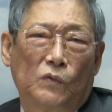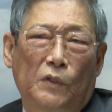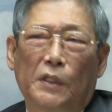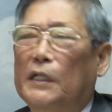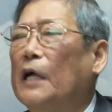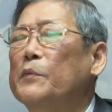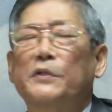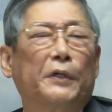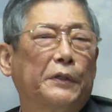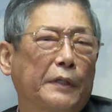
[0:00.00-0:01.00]
어디
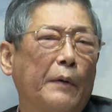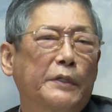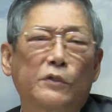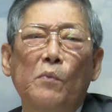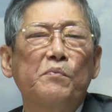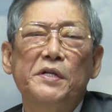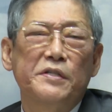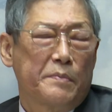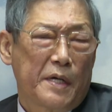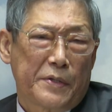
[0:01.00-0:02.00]
다니면서 남한테 손
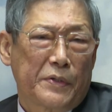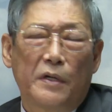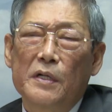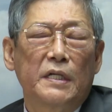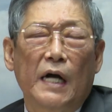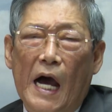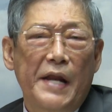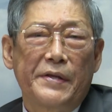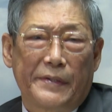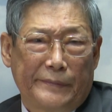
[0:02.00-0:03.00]
벌리지 말아요. 거지가
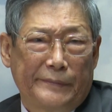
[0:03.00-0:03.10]
아니에요.